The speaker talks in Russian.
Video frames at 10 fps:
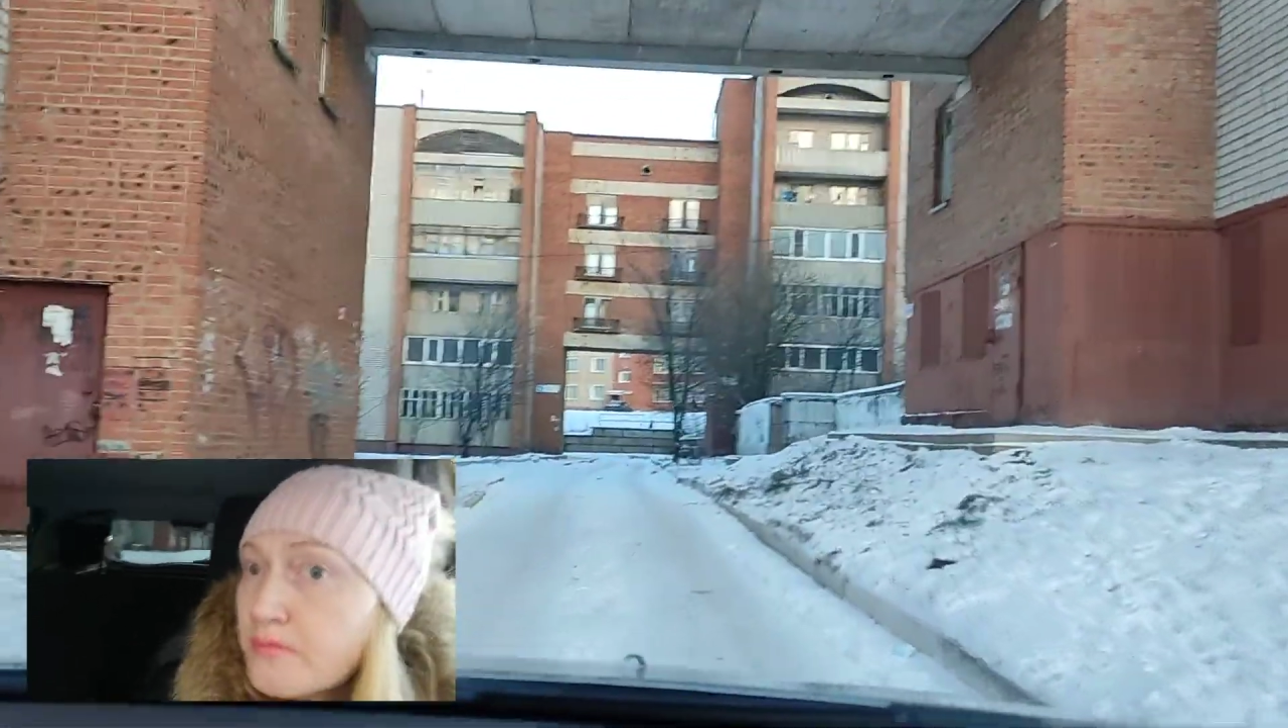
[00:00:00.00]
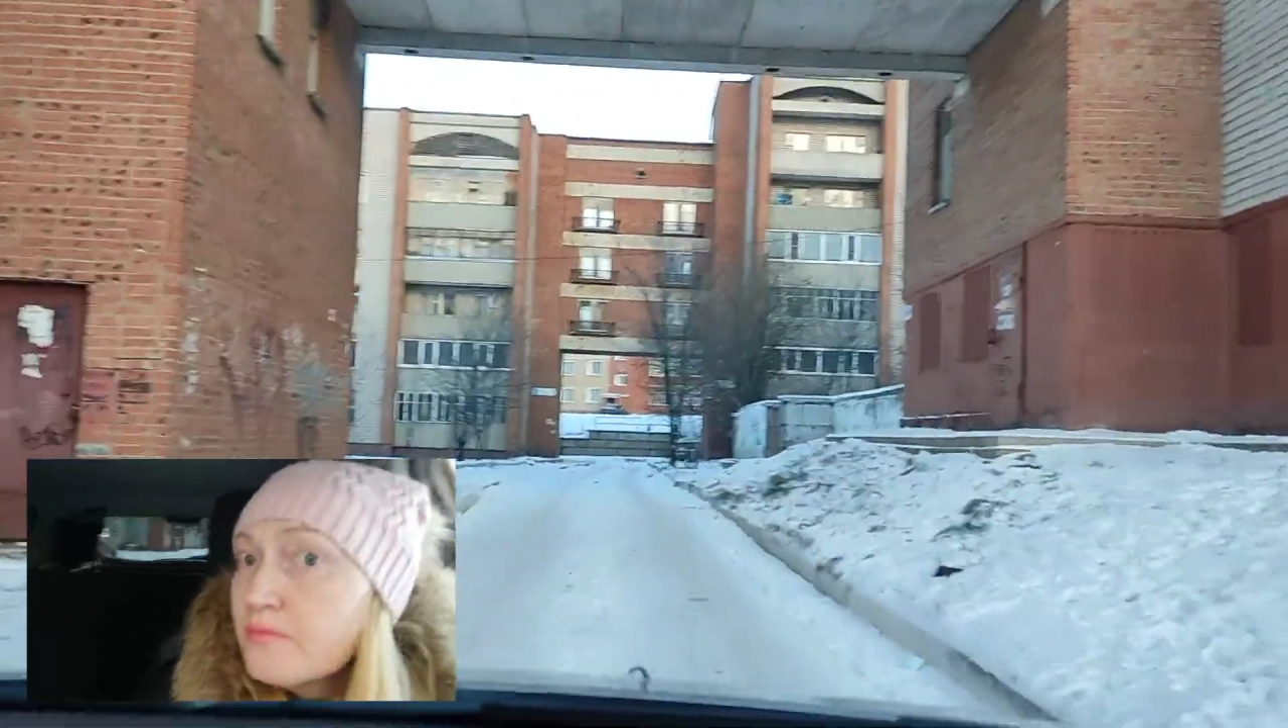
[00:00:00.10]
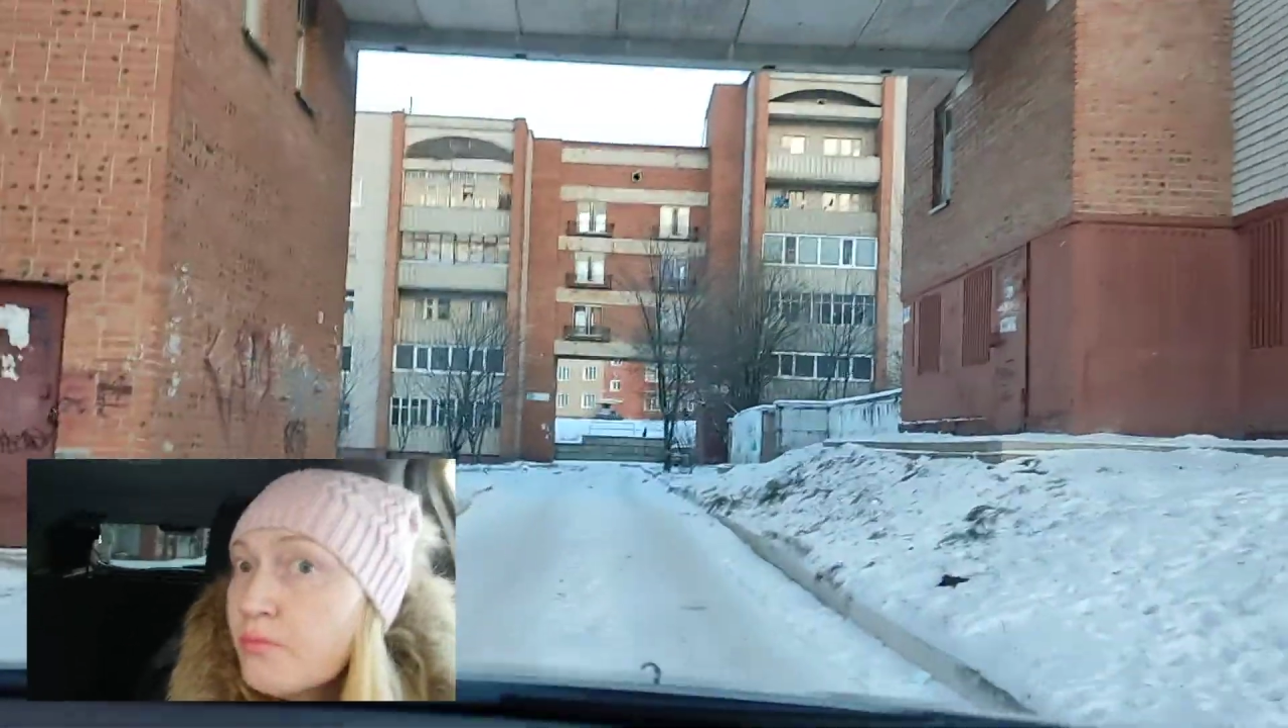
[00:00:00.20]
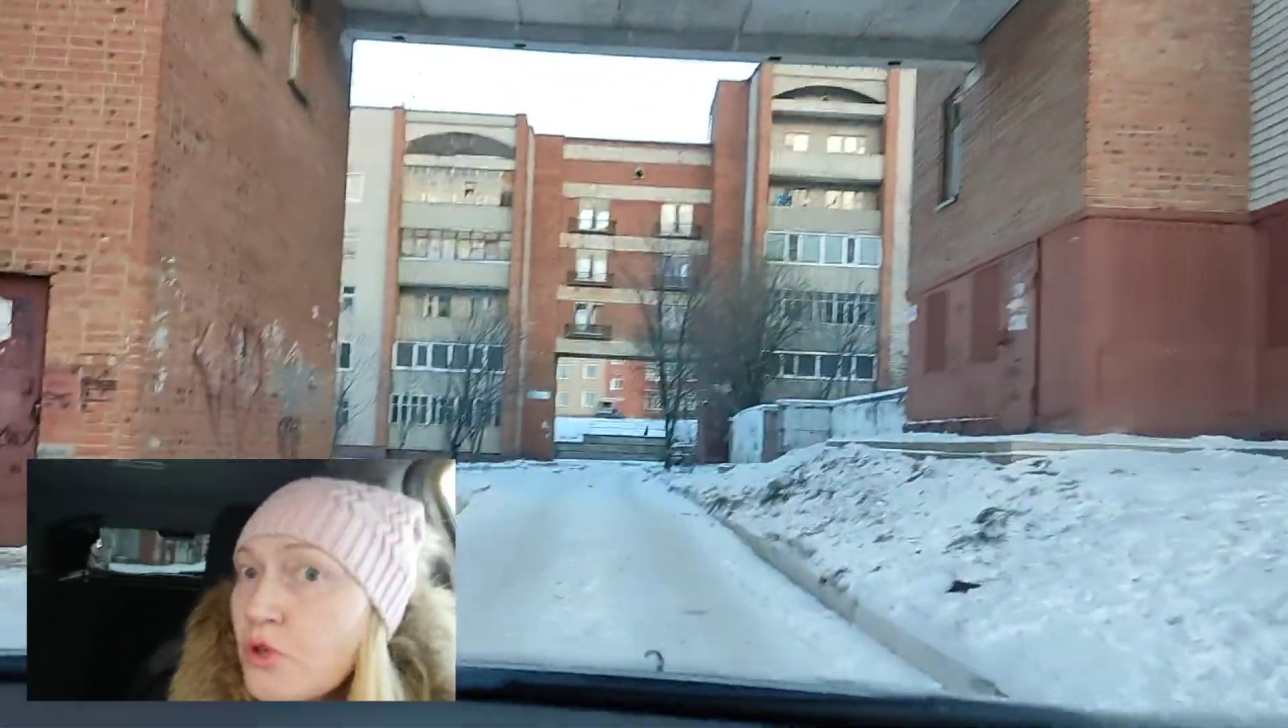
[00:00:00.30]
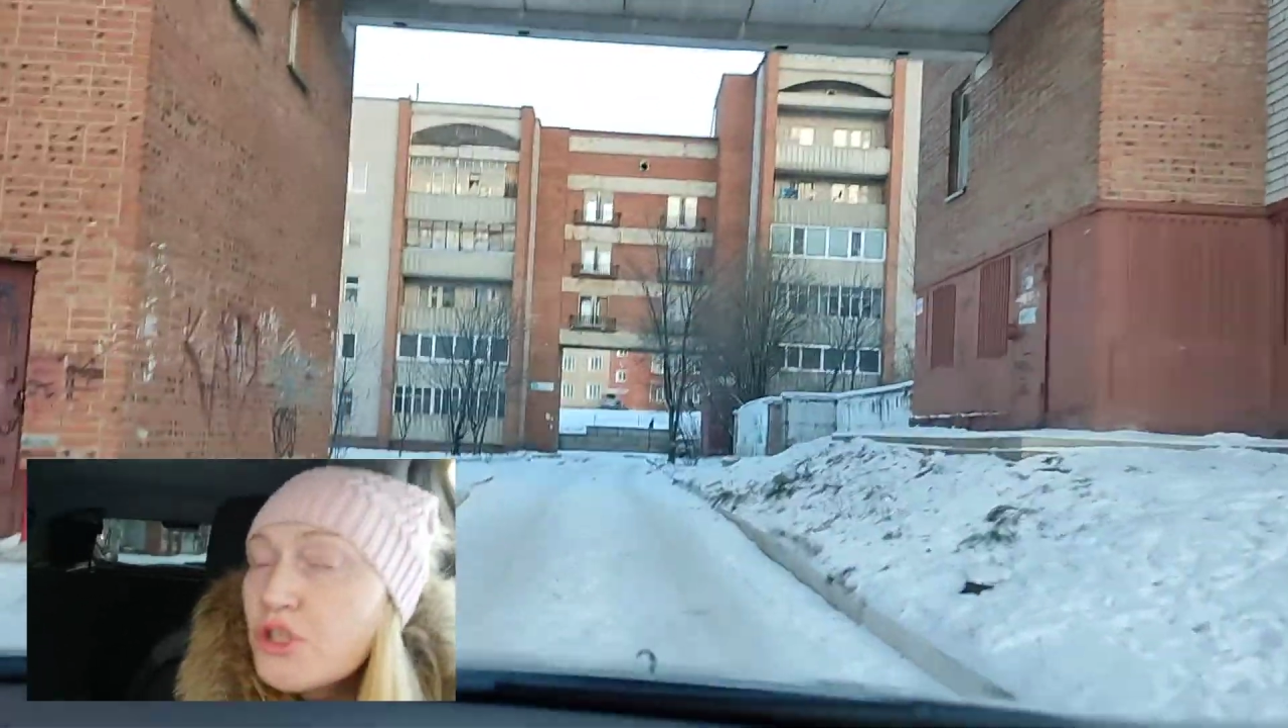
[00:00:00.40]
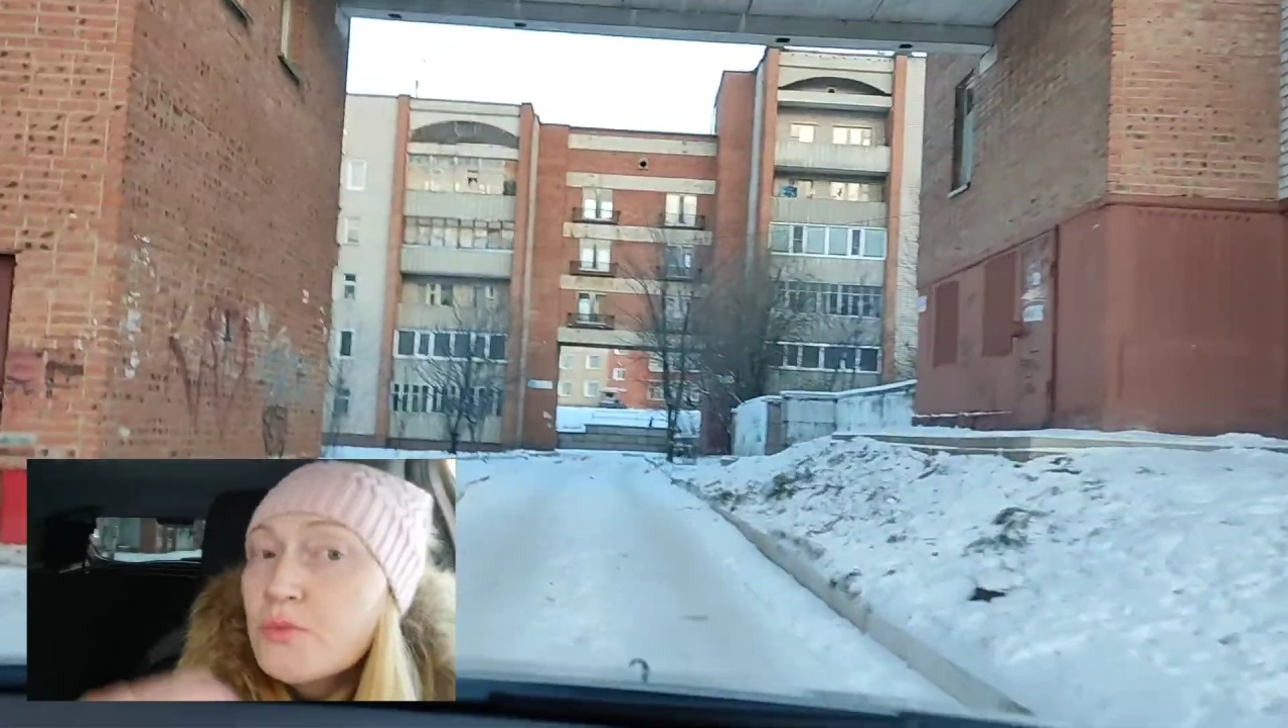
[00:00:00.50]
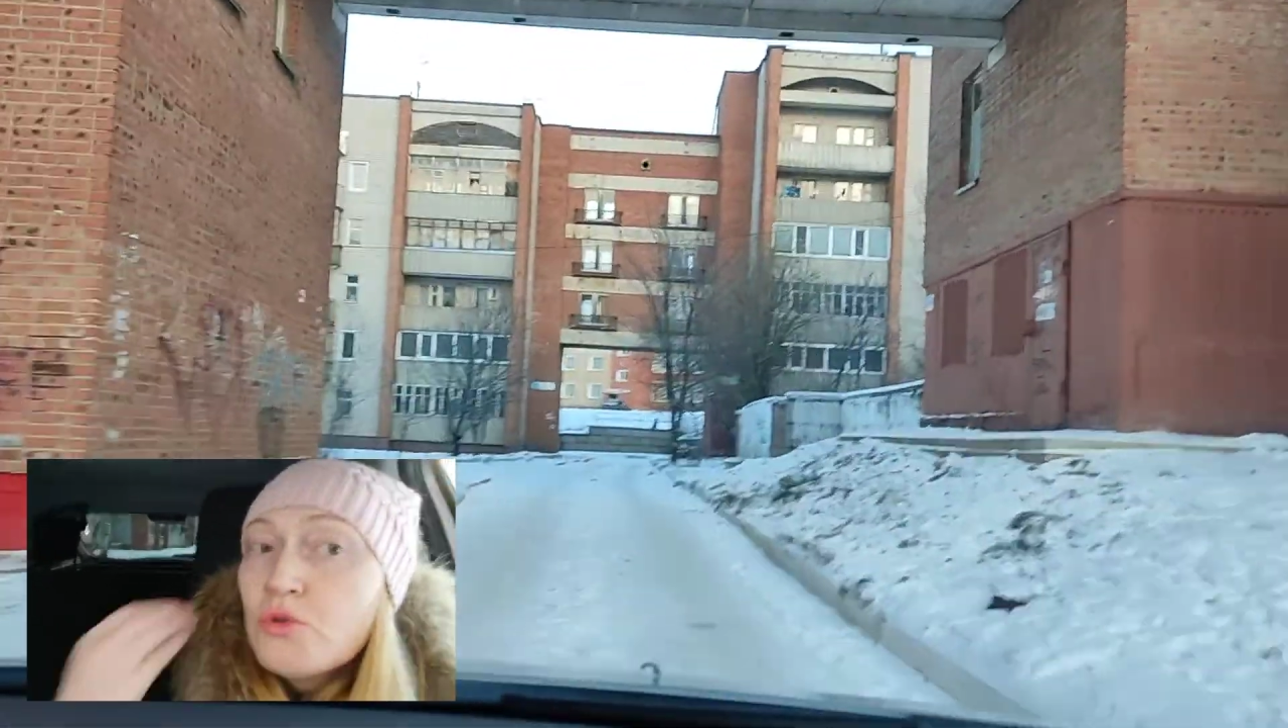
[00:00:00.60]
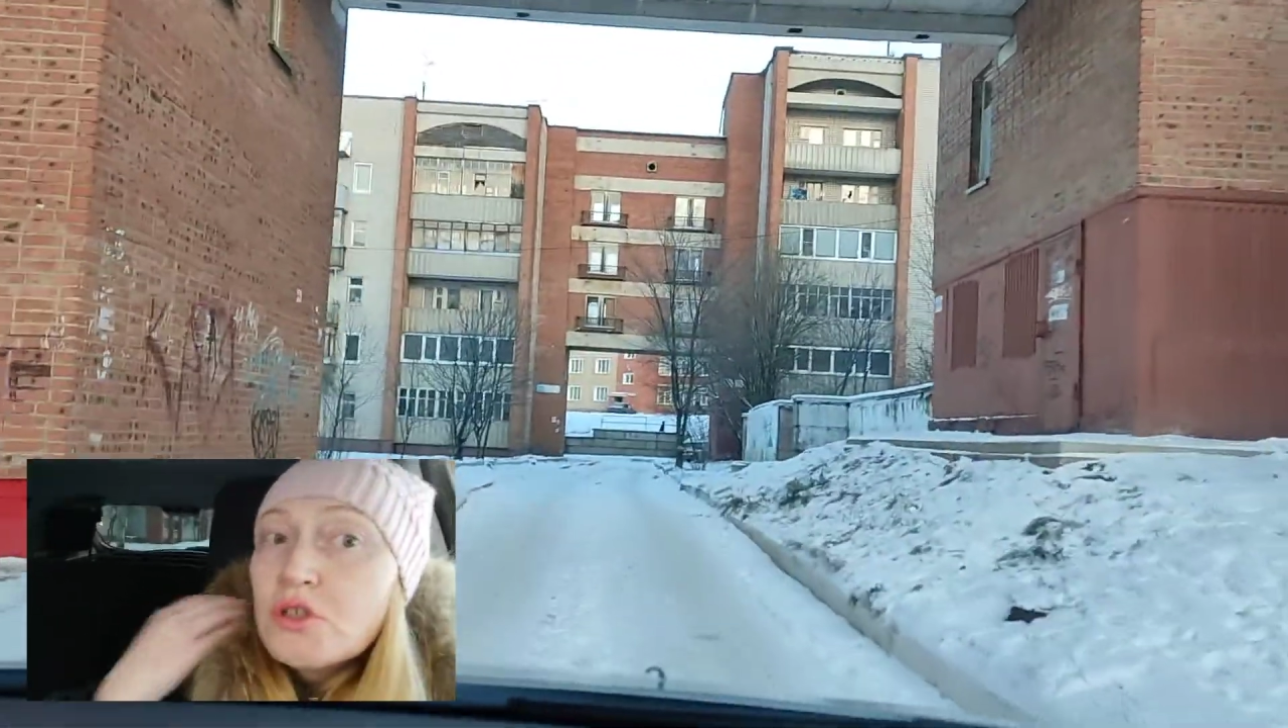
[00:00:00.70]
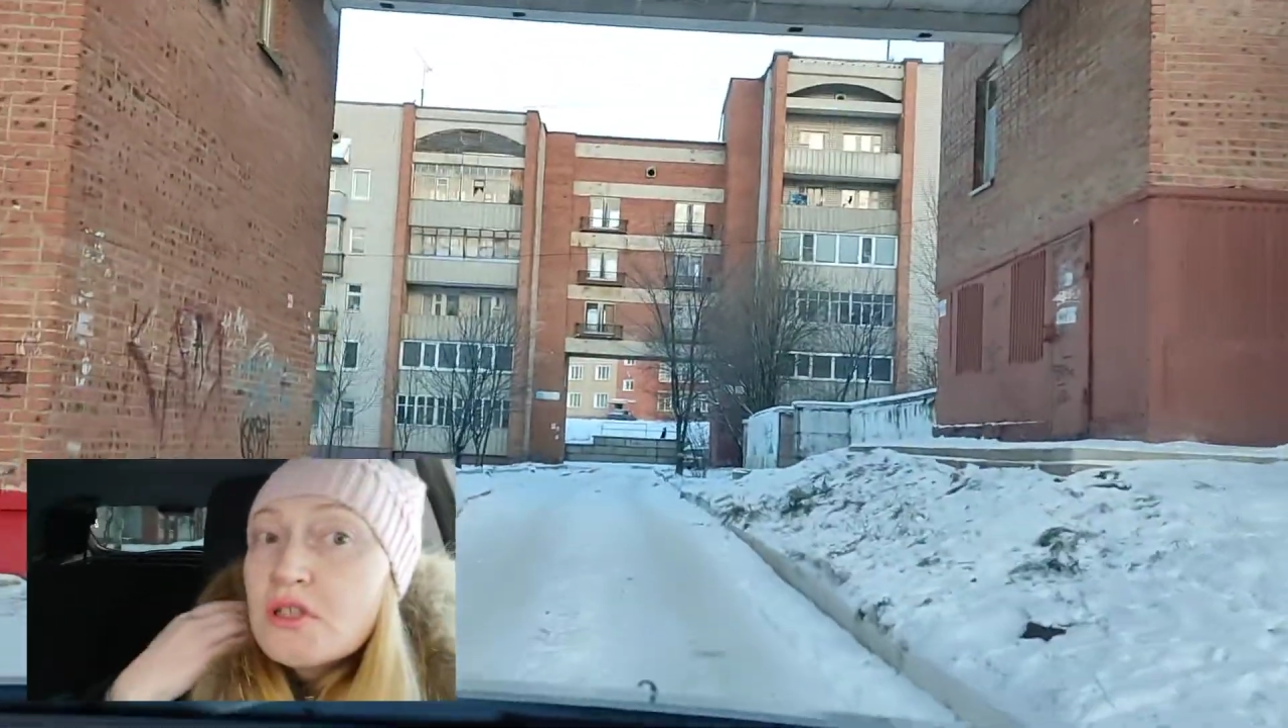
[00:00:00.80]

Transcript: больше можно